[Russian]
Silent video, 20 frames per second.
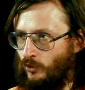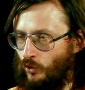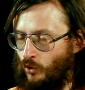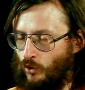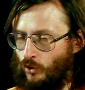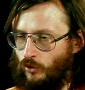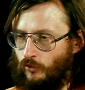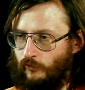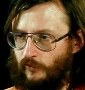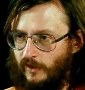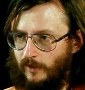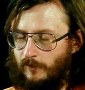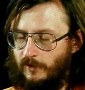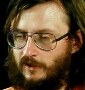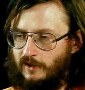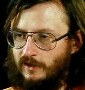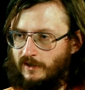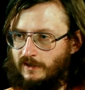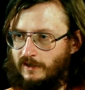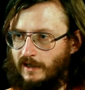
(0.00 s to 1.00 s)
о
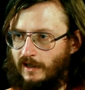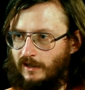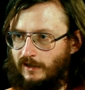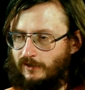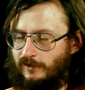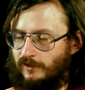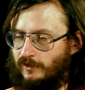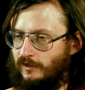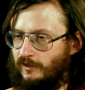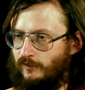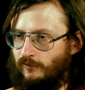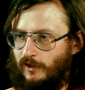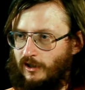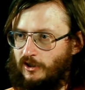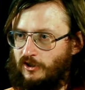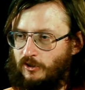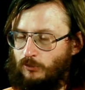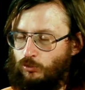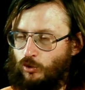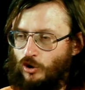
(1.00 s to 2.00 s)
времени неолита едва ли не